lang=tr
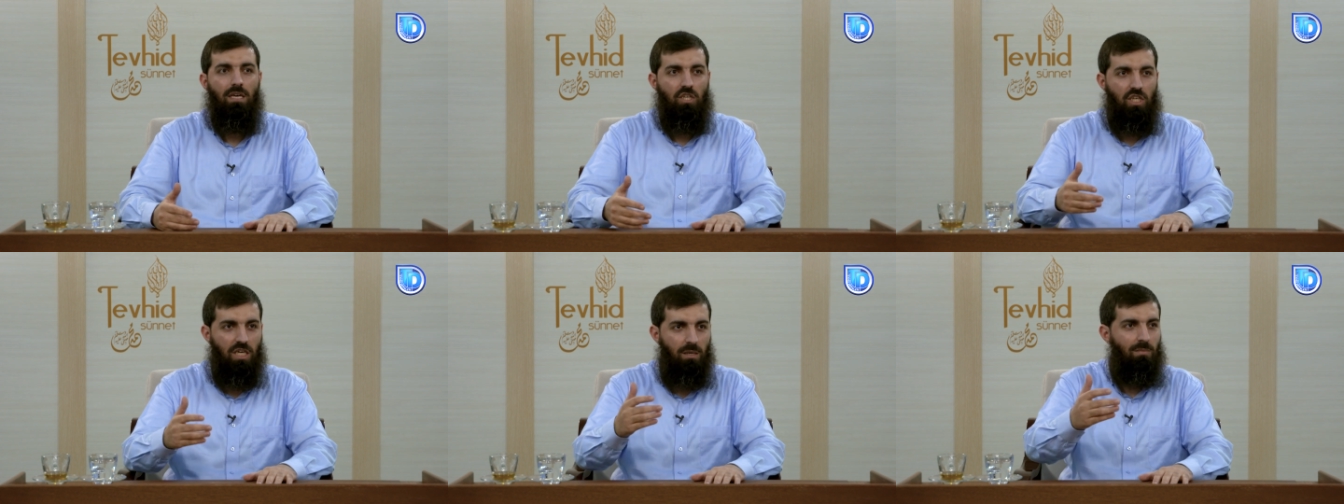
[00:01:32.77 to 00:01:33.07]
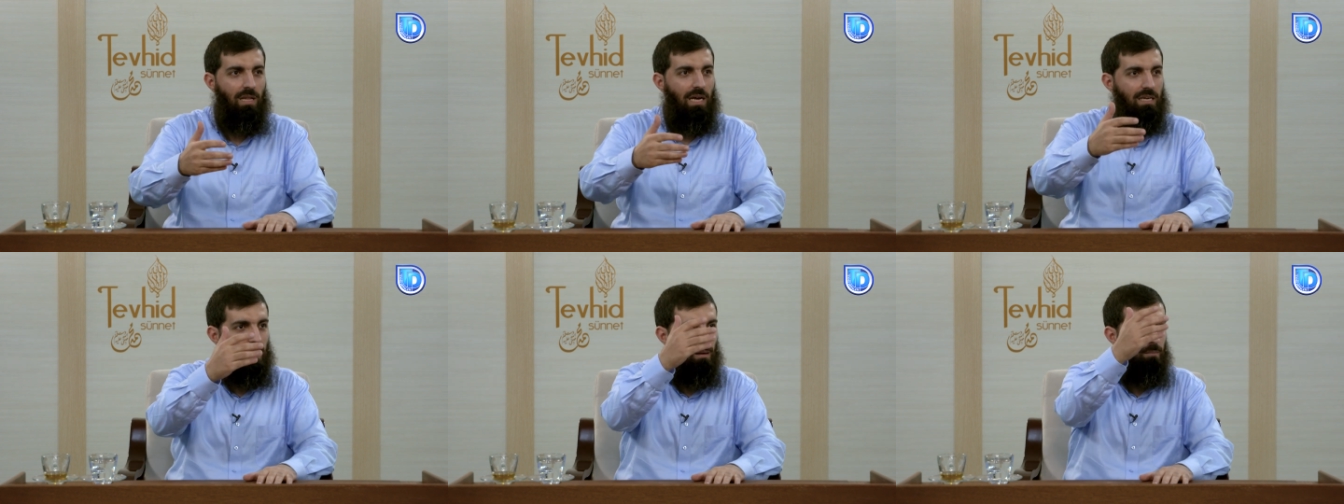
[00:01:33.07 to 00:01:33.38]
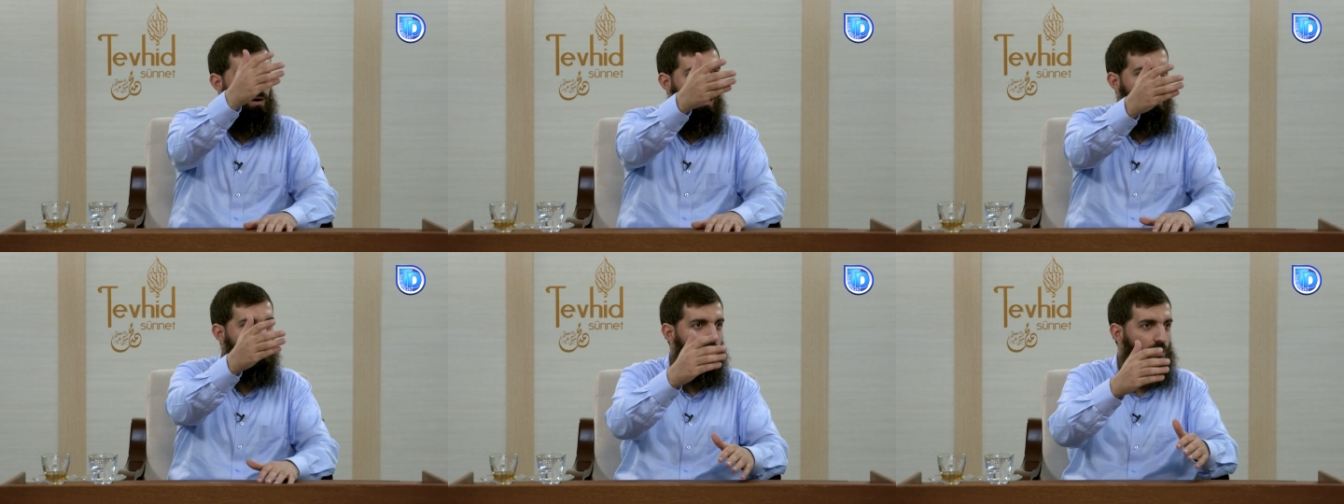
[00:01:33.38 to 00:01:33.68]

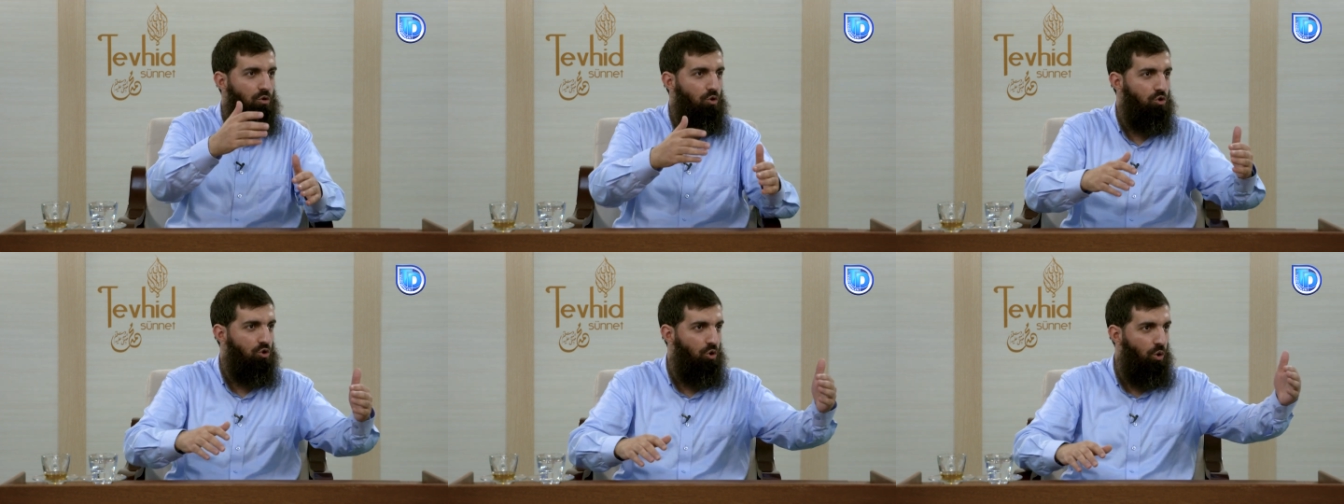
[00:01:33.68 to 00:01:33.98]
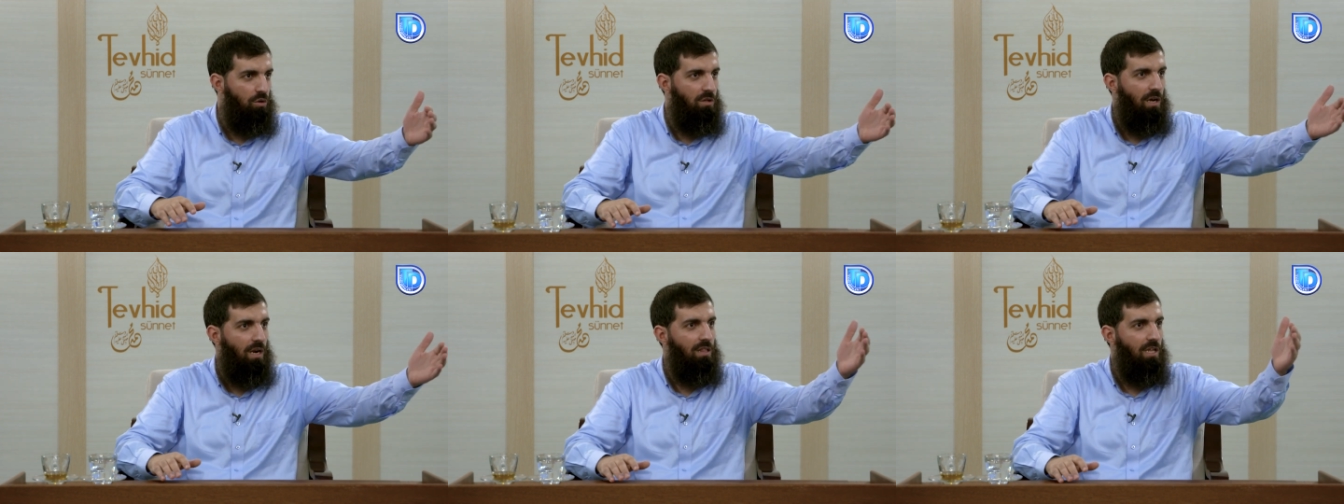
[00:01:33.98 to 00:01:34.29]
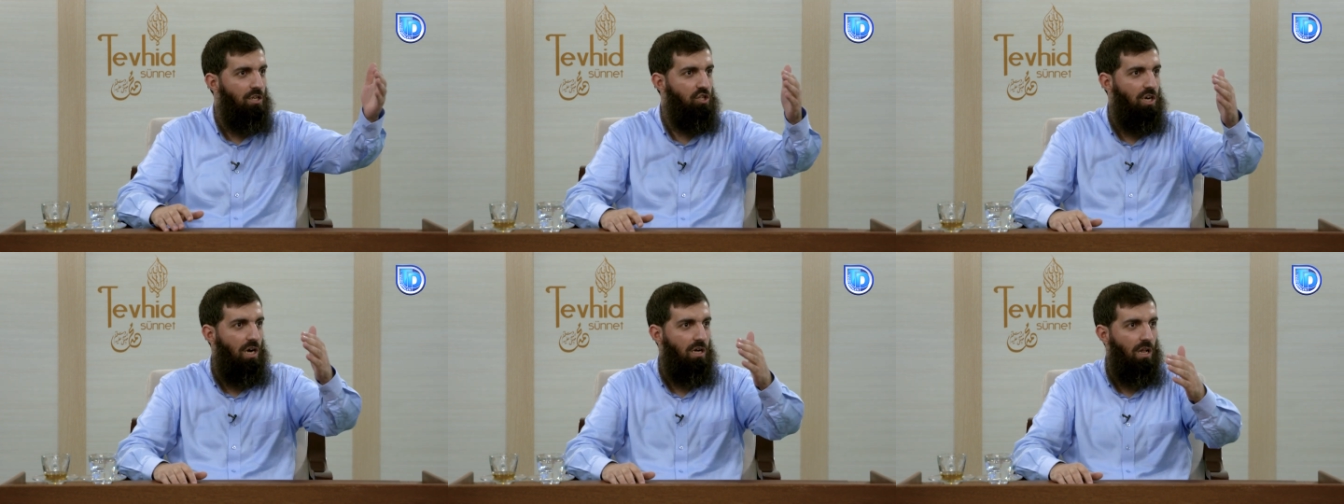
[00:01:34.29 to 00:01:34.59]
Kimlerden bahsediyorsa onları
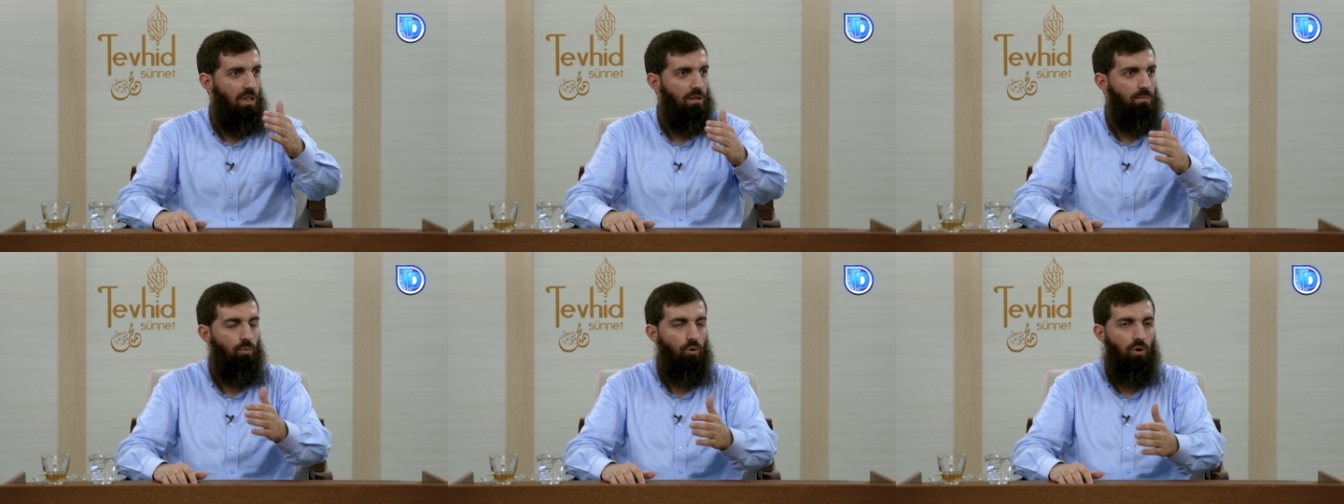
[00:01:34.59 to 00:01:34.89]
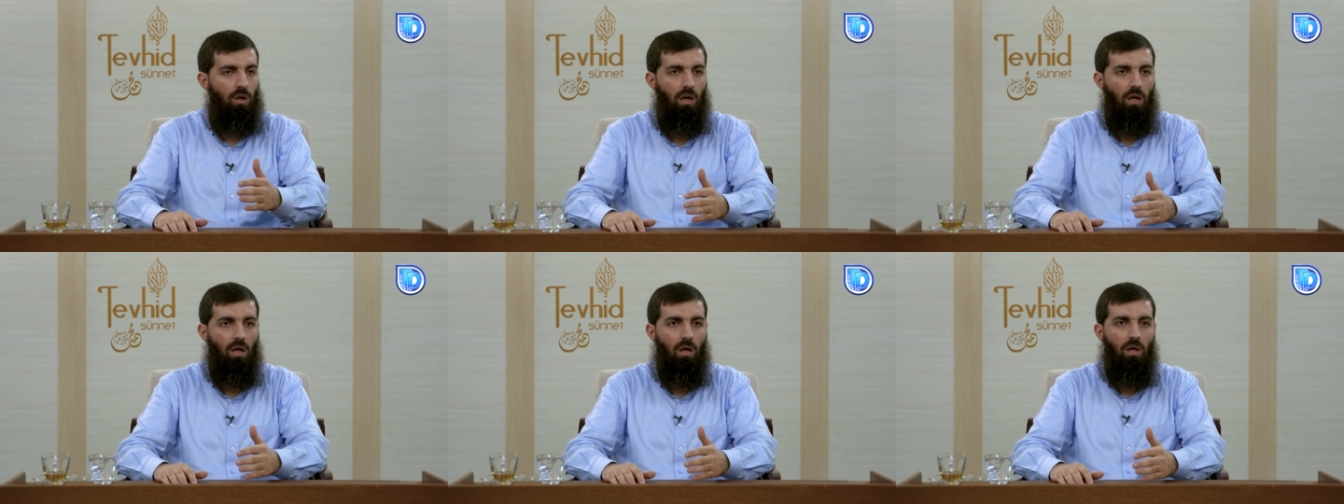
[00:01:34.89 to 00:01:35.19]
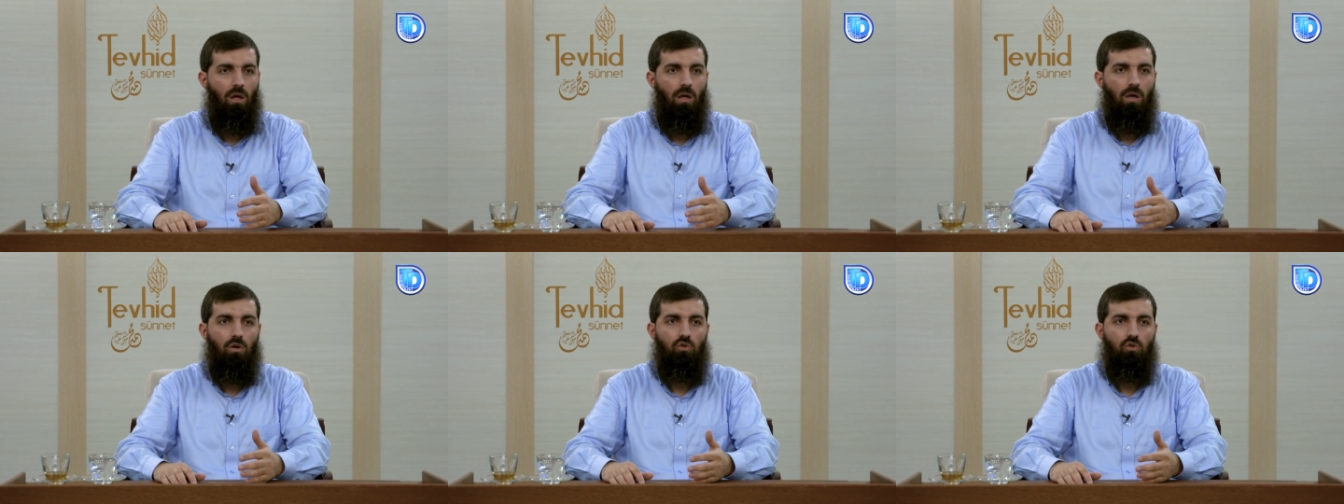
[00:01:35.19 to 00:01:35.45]
da çağıralım buraya.